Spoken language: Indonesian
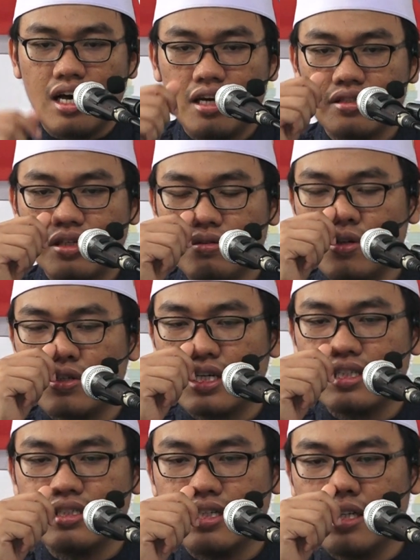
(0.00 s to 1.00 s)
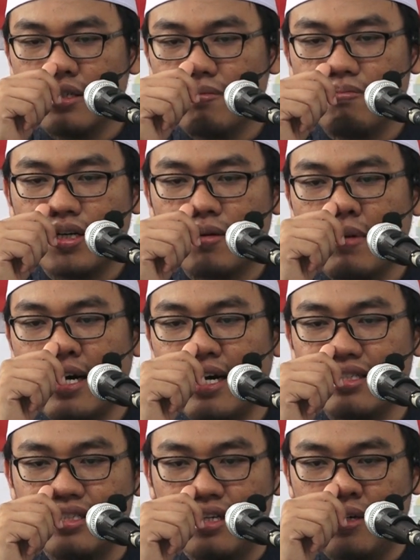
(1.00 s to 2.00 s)
atau orang yang
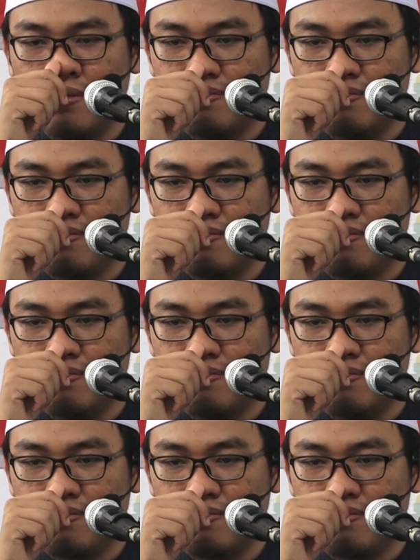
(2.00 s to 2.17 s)
berbahagia.